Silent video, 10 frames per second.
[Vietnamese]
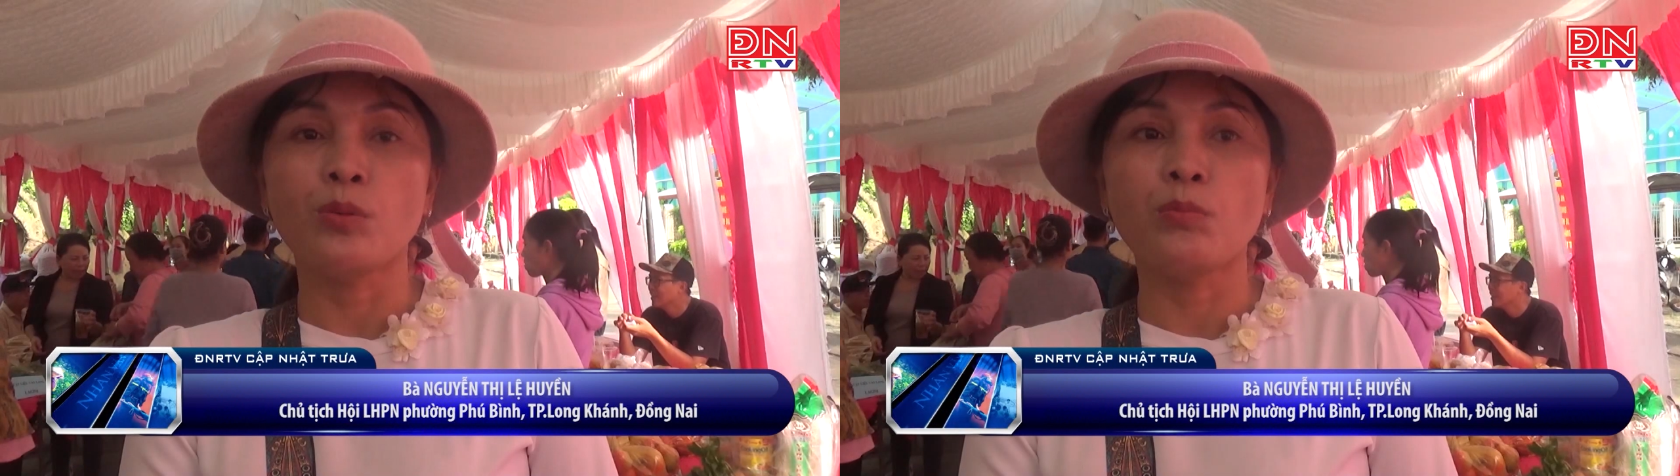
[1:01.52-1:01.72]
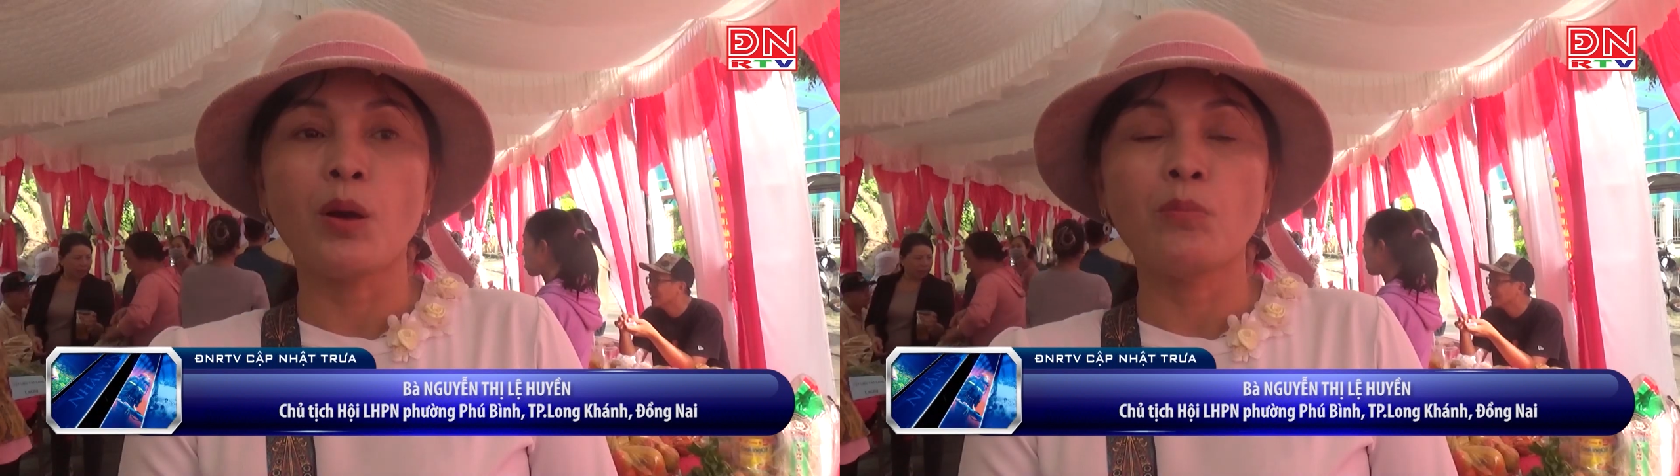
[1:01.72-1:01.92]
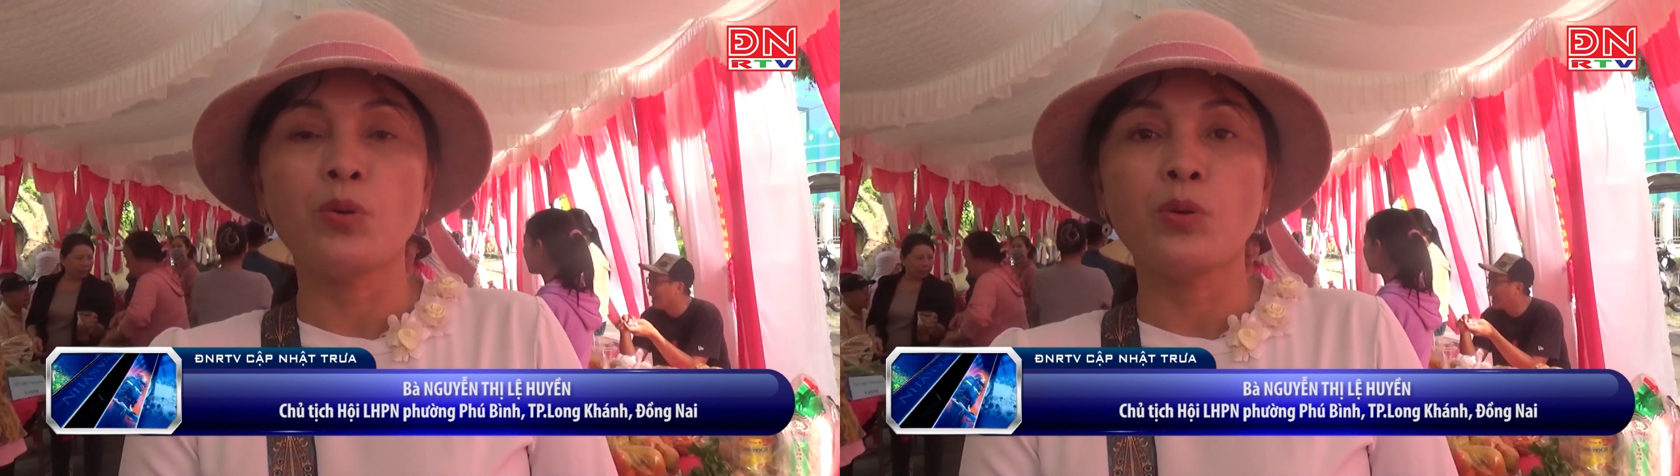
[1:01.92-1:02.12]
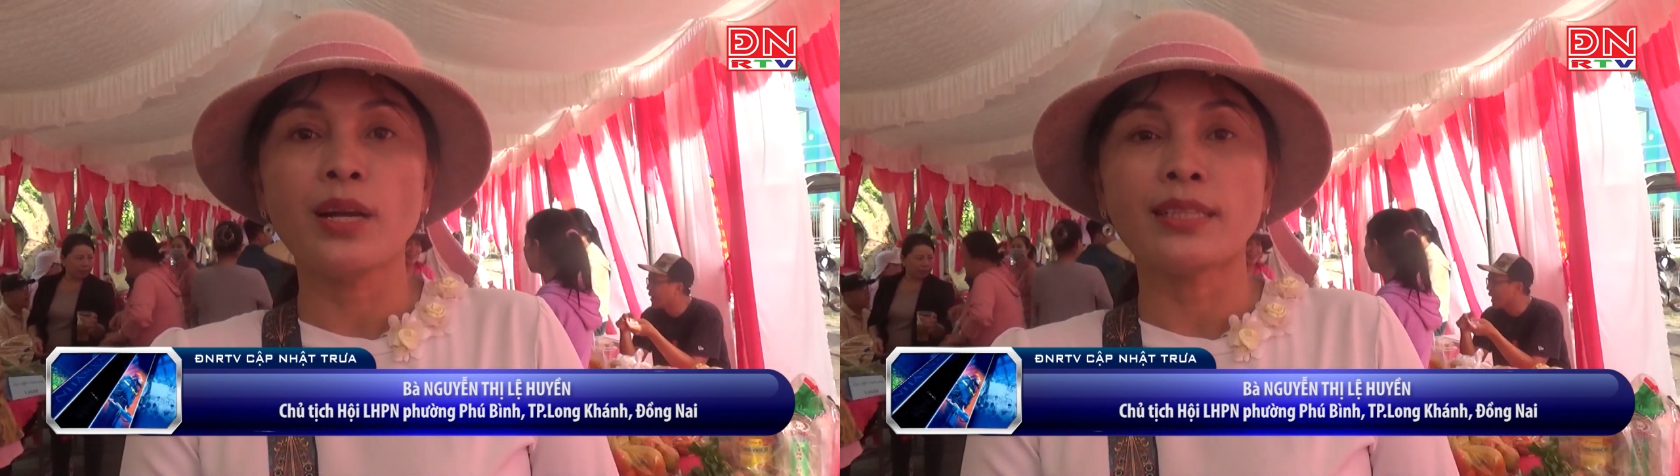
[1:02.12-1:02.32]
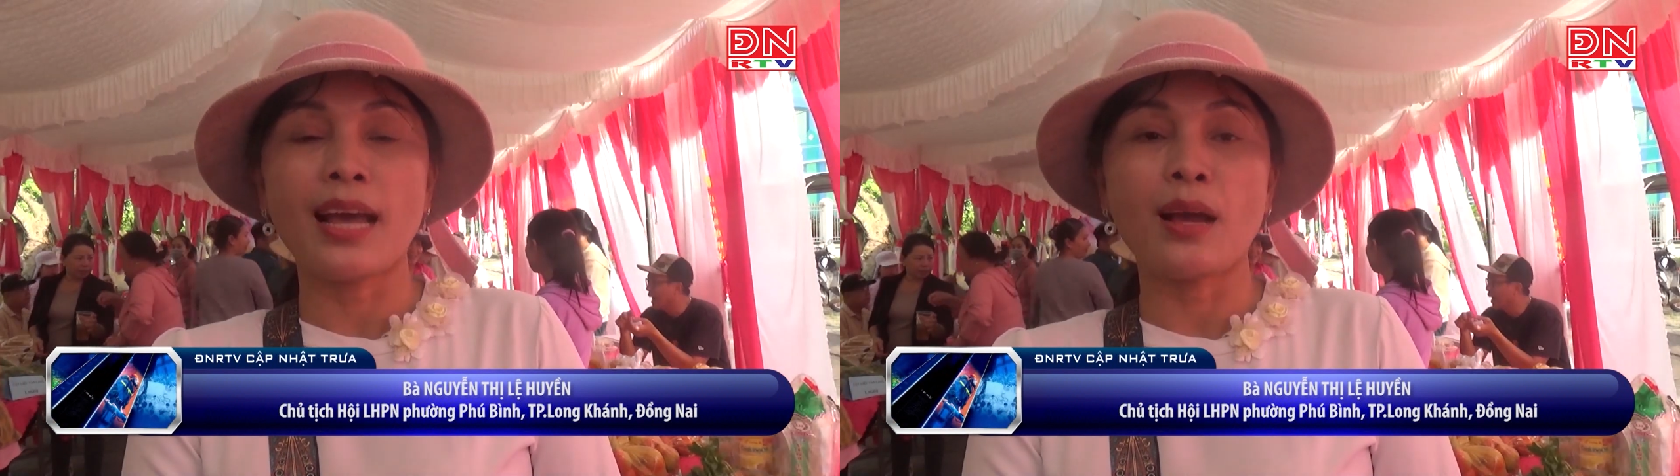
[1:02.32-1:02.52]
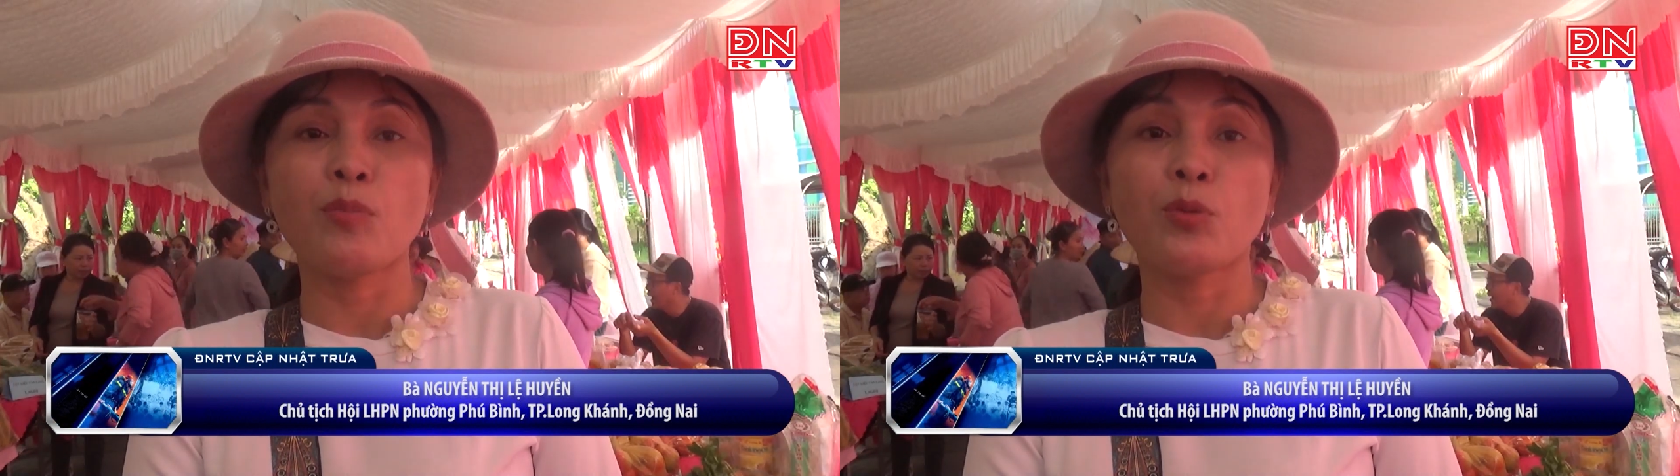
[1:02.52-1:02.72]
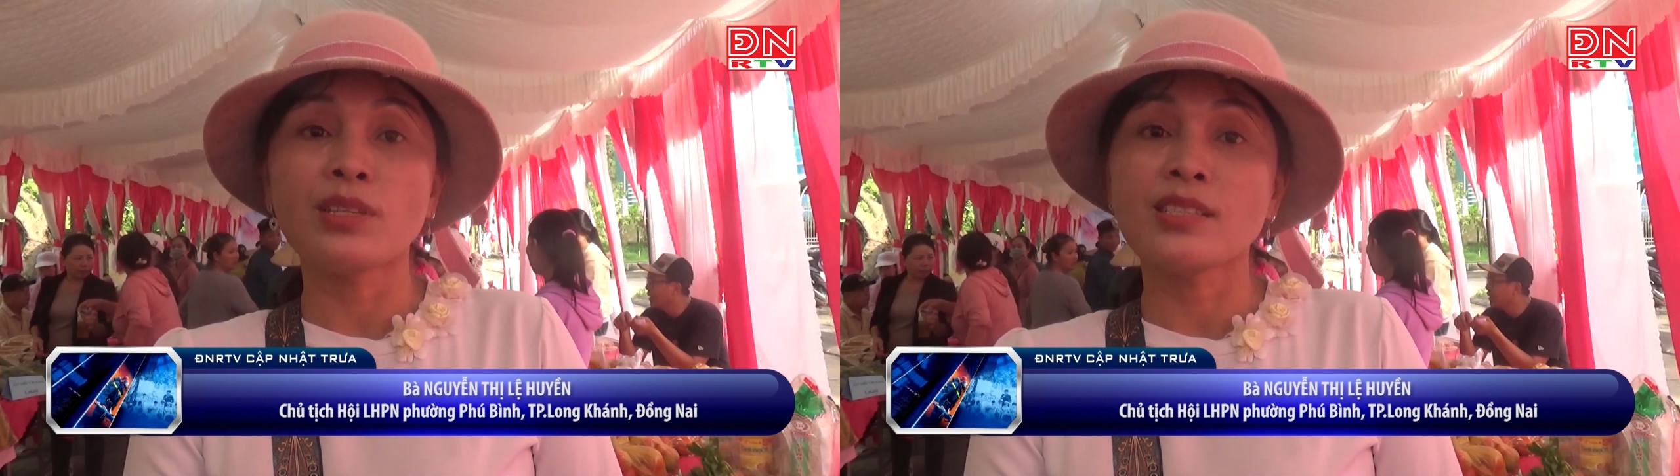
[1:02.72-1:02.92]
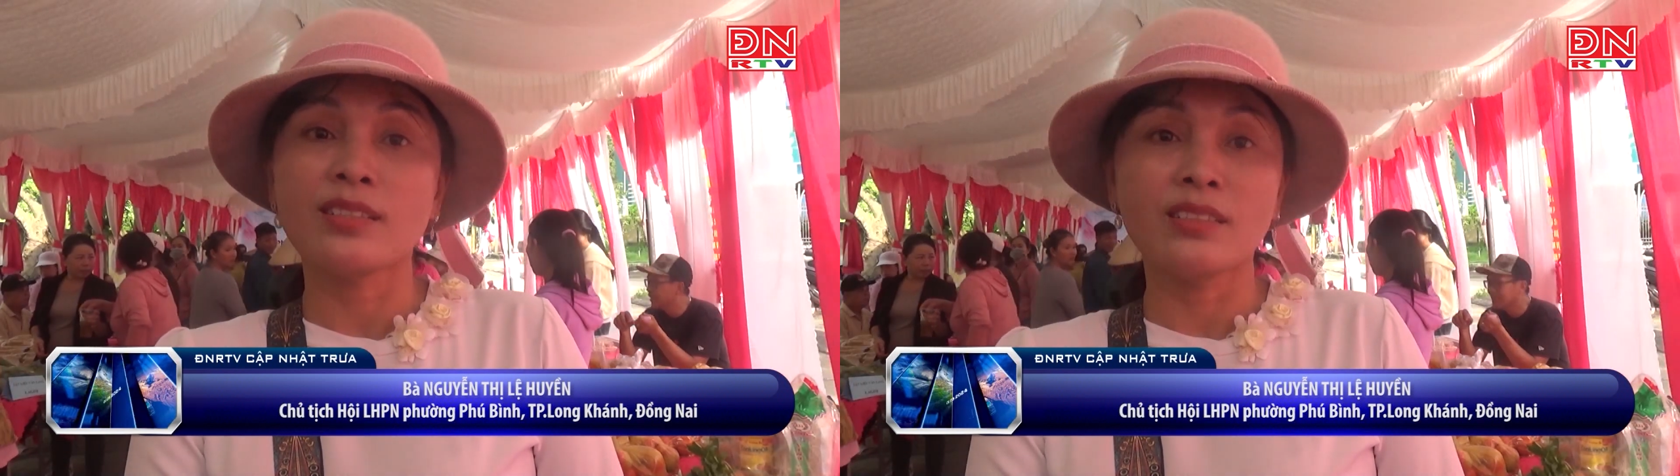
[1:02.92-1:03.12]
cũng mong muốn là tạo một
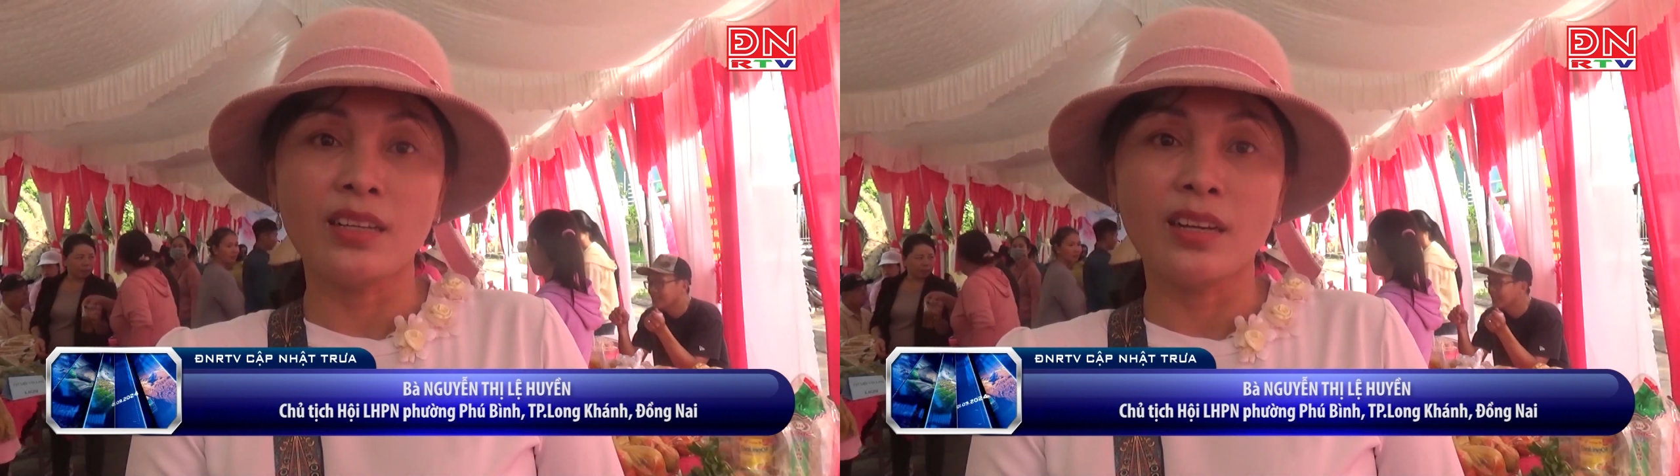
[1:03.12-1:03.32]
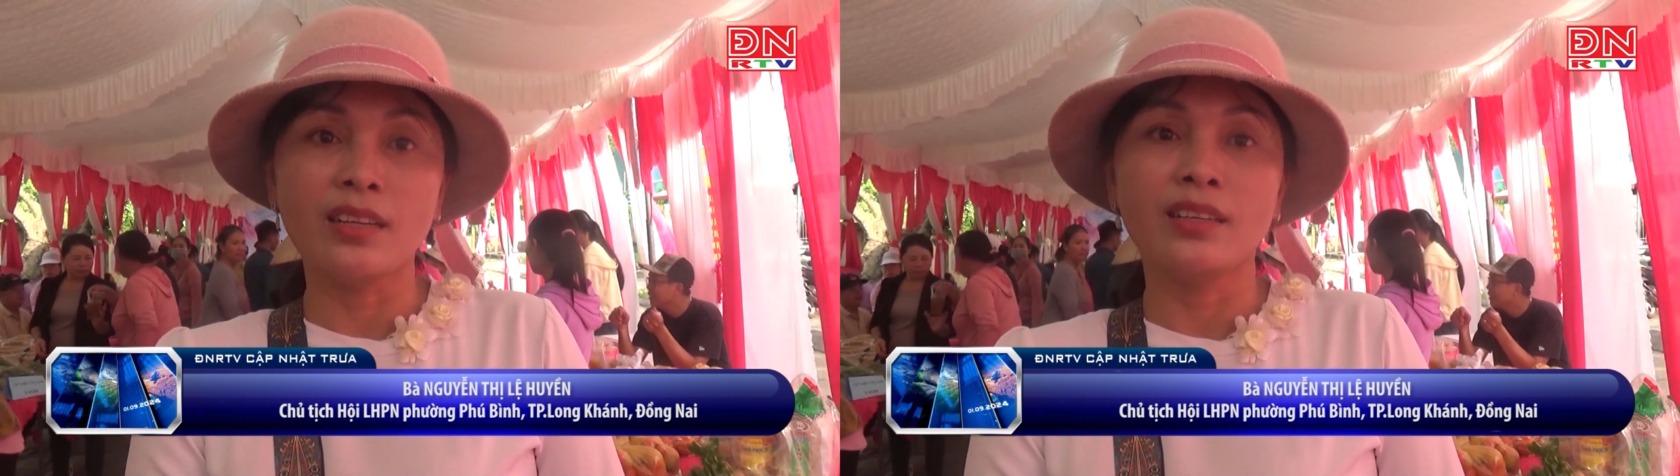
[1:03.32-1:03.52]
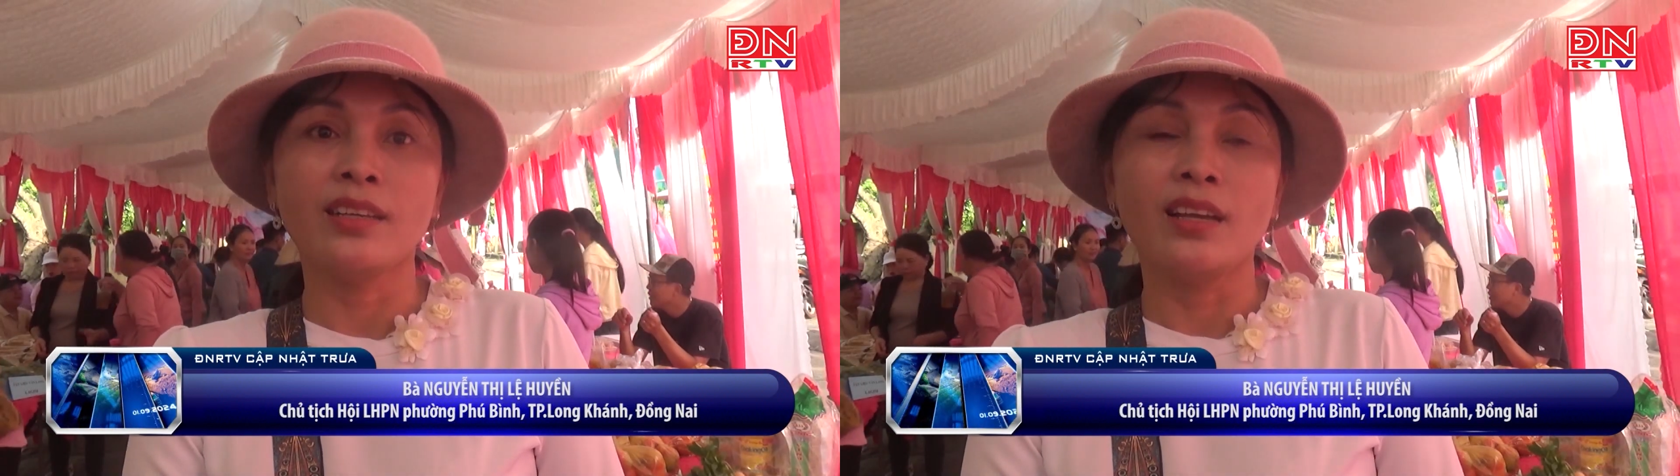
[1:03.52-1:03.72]
cái sân chơi